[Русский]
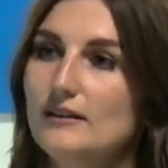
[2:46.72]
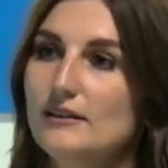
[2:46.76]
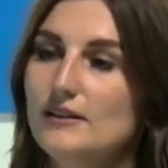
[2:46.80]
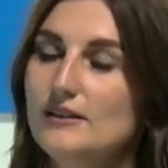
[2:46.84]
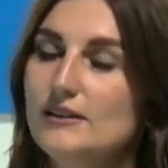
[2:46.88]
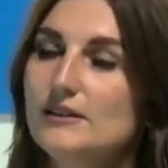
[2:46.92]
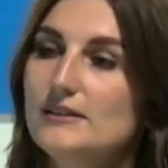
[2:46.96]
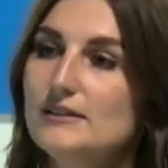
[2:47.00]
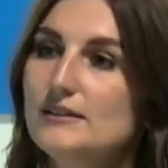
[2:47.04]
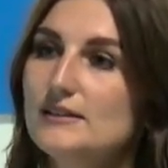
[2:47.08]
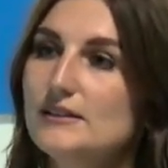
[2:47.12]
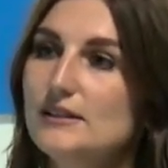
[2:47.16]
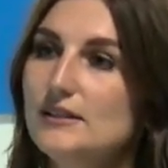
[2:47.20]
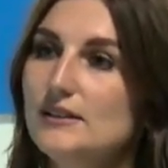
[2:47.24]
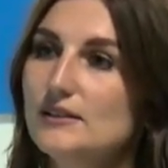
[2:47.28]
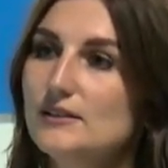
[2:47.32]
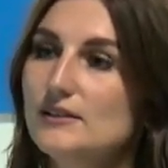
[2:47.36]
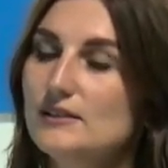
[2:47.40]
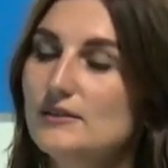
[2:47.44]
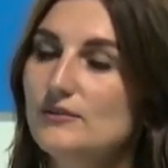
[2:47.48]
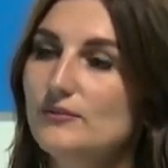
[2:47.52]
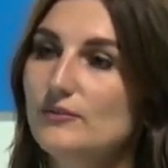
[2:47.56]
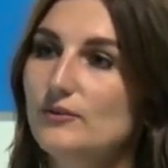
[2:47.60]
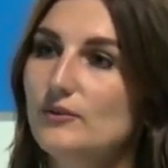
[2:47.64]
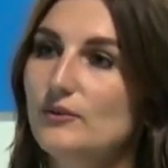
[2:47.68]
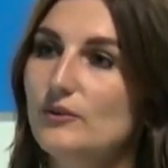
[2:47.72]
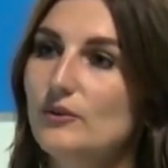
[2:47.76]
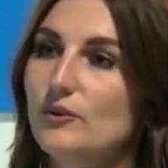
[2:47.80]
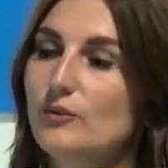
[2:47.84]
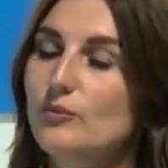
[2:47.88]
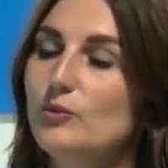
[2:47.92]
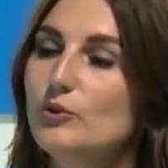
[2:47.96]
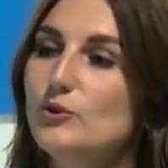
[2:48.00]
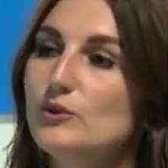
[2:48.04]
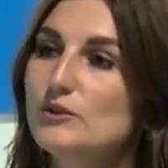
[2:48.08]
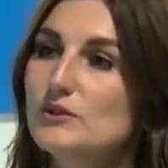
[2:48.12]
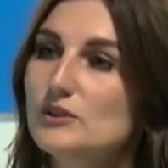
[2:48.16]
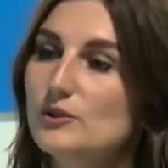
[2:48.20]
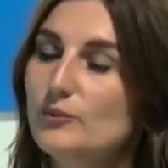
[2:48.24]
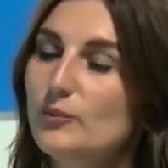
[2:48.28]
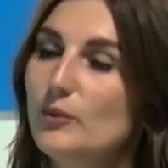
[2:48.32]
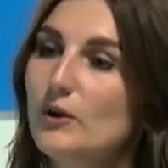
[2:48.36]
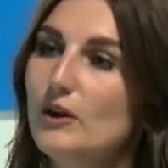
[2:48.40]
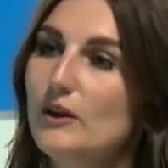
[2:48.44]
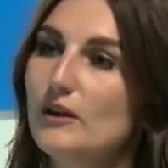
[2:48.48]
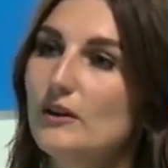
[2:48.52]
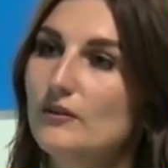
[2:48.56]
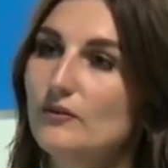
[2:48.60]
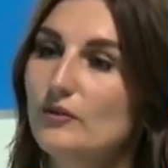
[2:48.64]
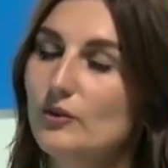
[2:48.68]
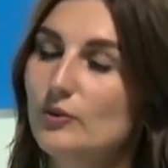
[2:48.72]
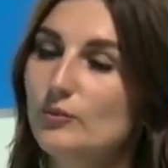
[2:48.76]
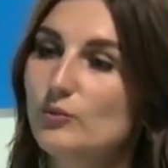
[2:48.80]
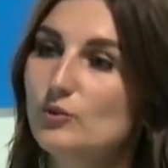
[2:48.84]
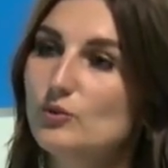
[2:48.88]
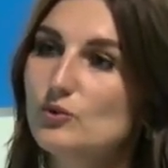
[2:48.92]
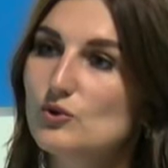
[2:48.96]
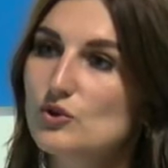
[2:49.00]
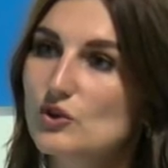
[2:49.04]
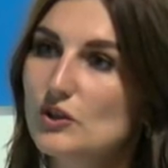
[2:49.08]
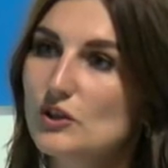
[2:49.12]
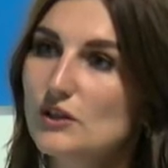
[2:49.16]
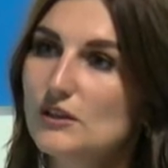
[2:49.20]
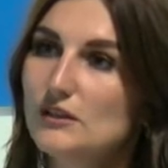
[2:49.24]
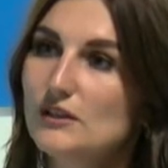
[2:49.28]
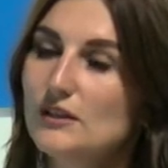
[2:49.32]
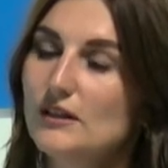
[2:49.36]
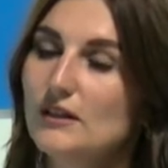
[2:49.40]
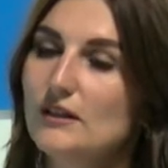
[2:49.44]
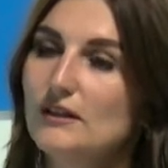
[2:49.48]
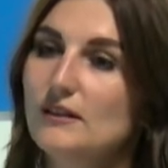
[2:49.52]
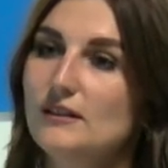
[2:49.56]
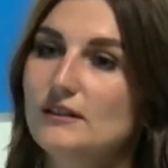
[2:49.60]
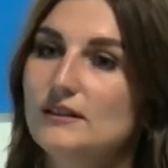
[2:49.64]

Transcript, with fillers: из средств муниципального федерального бюджета.